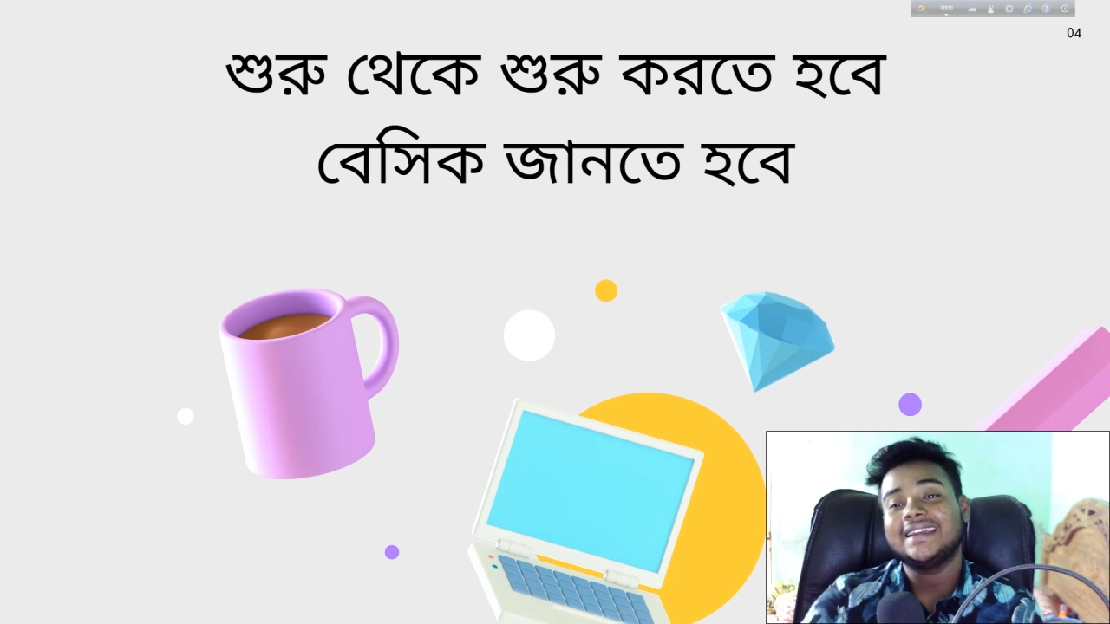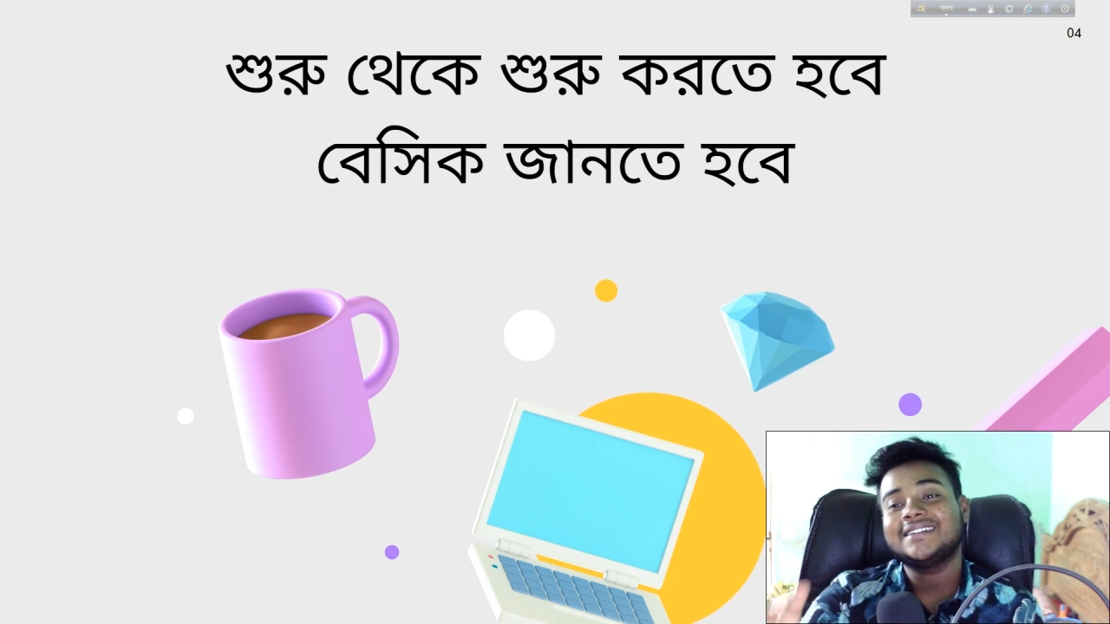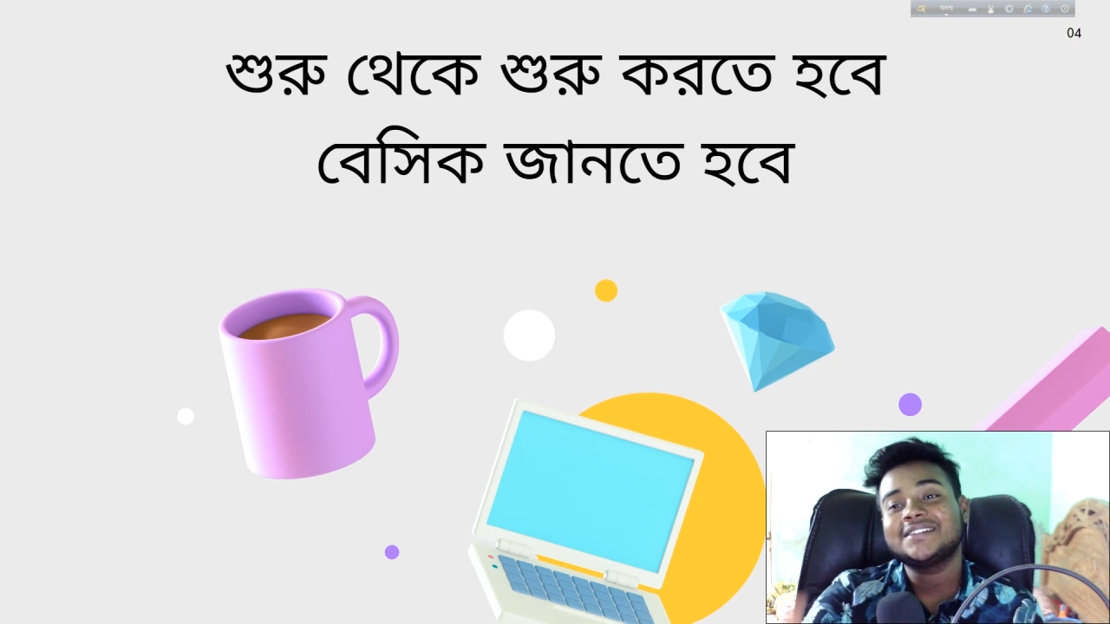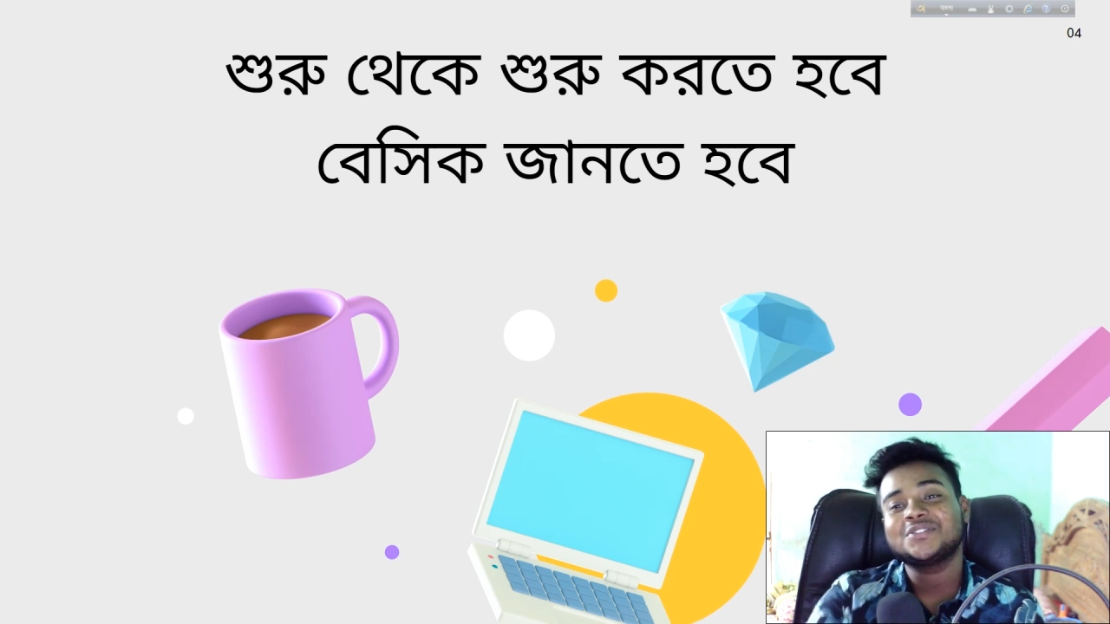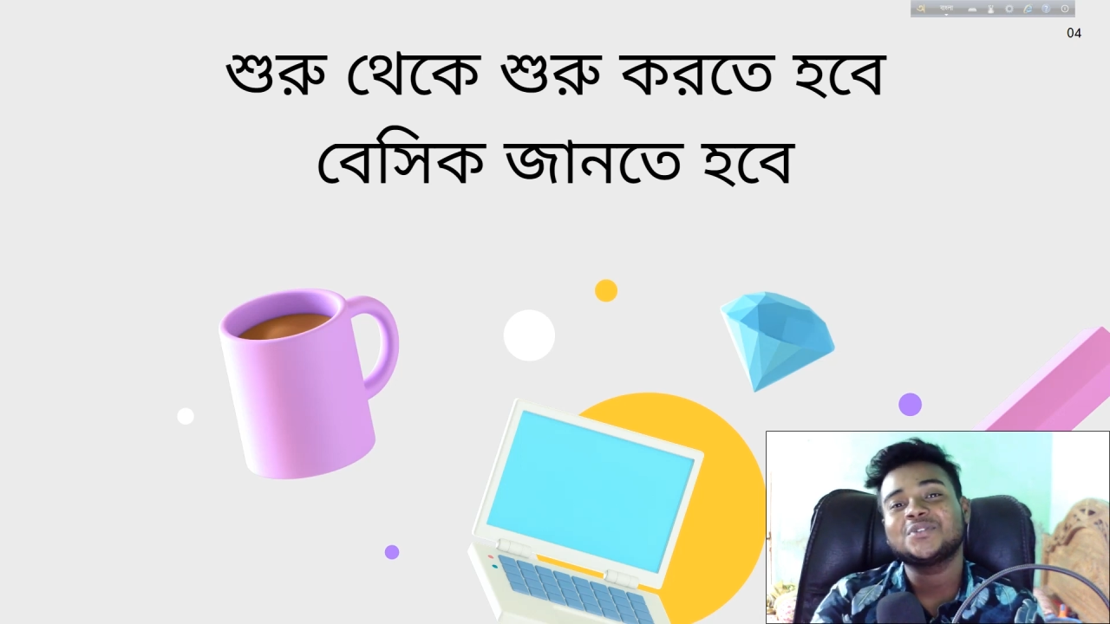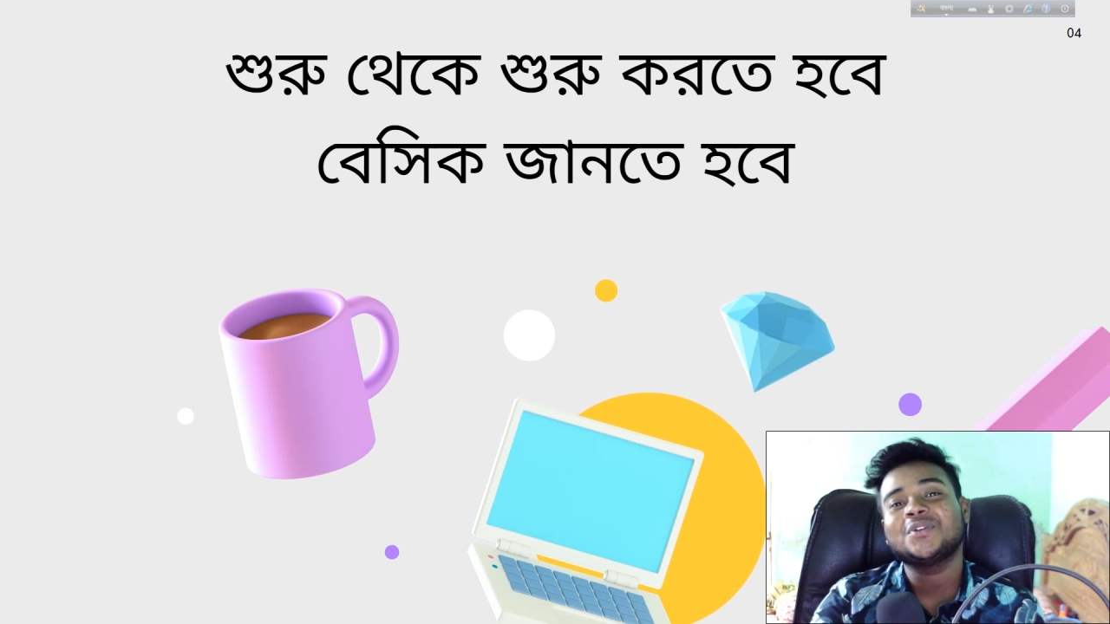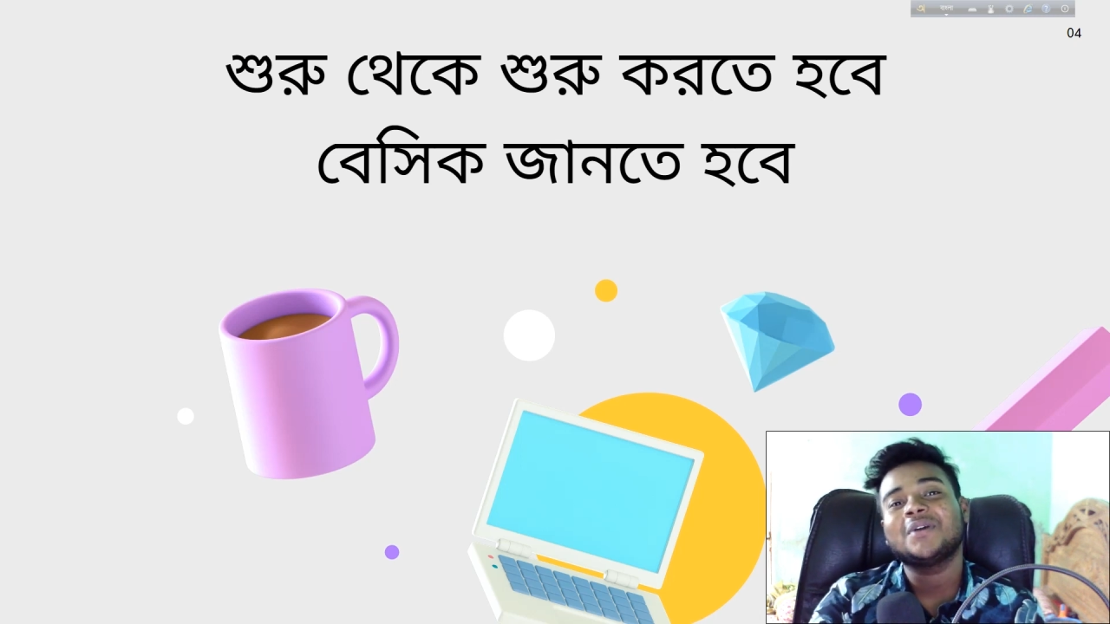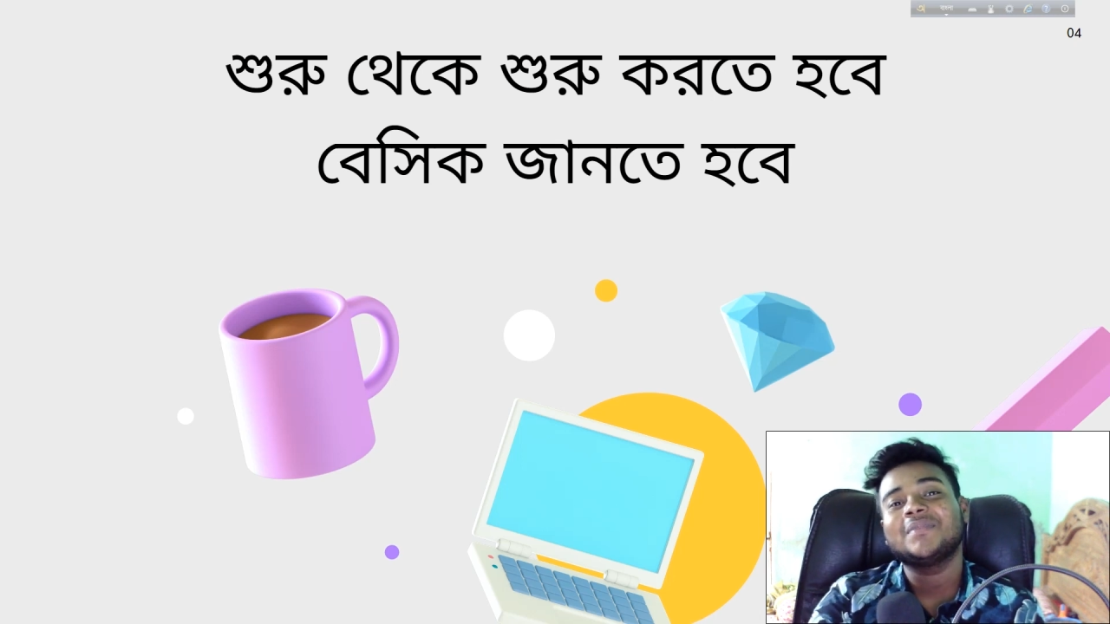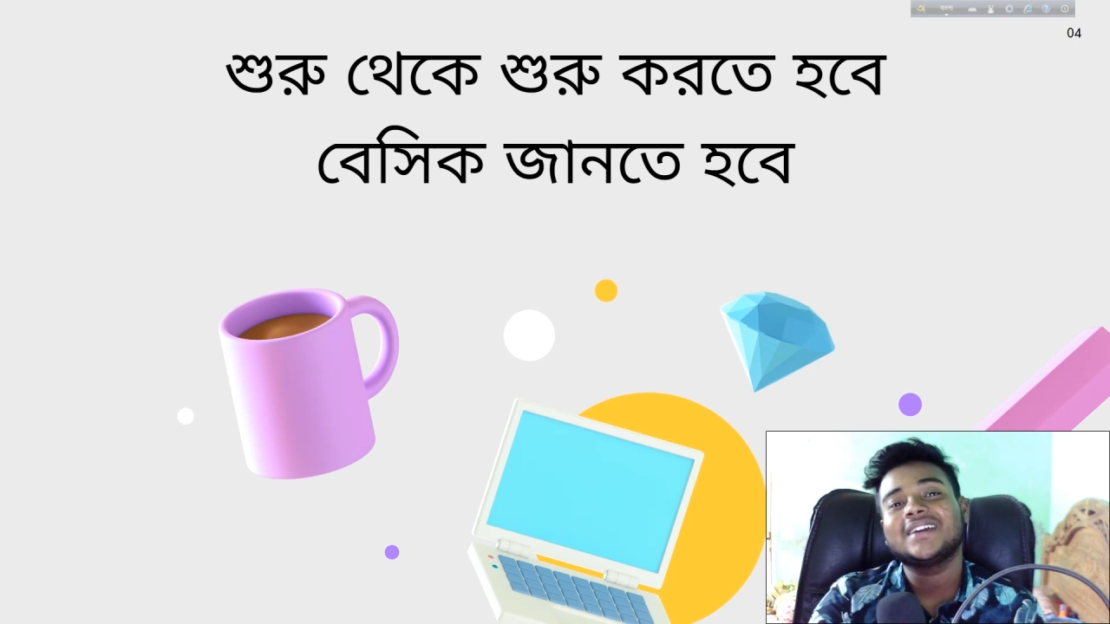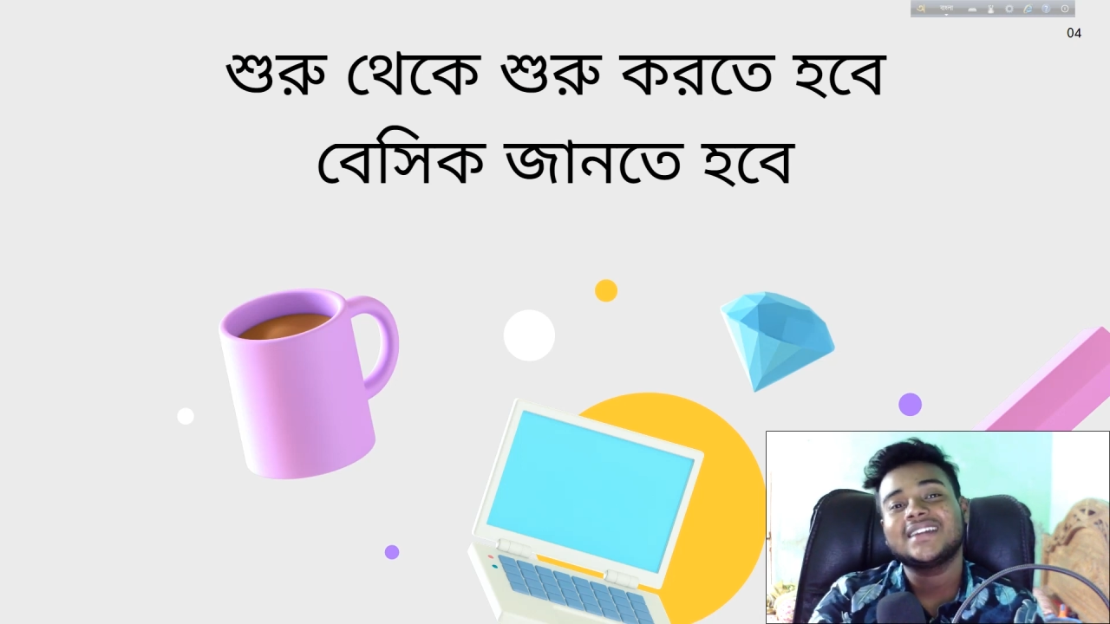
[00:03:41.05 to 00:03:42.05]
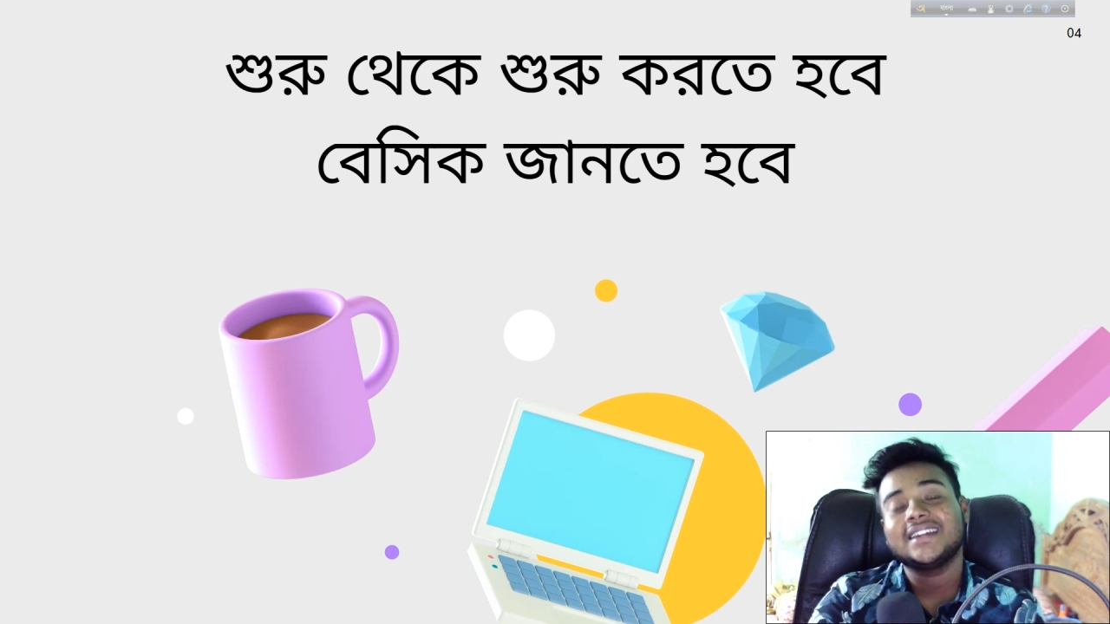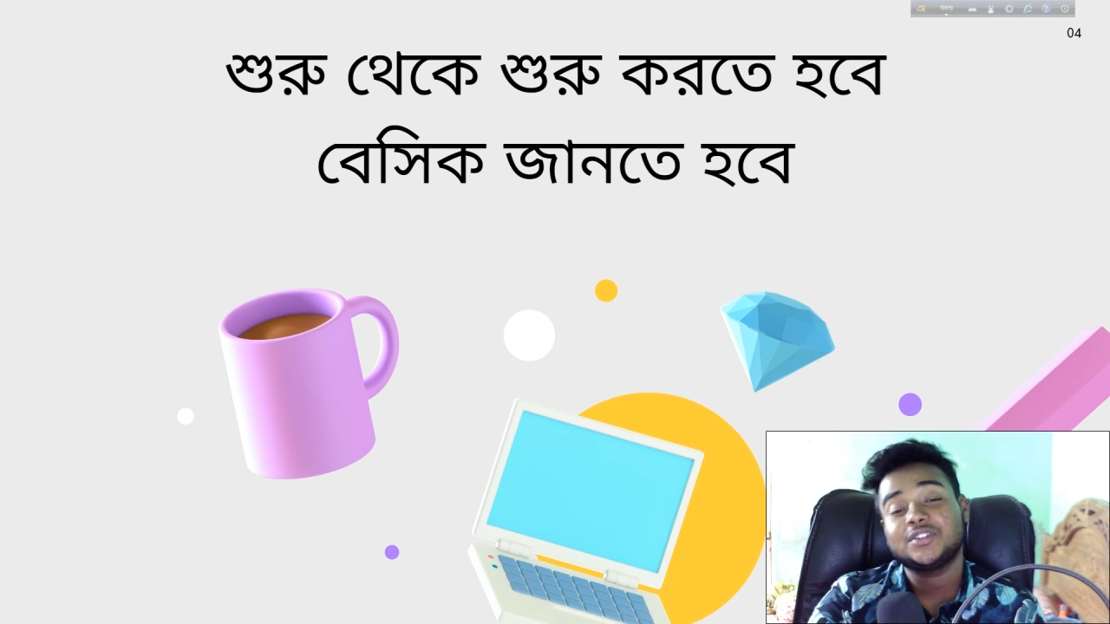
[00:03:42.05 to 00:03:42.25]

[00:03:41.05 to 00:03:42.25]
এটার জন্য আপনাকে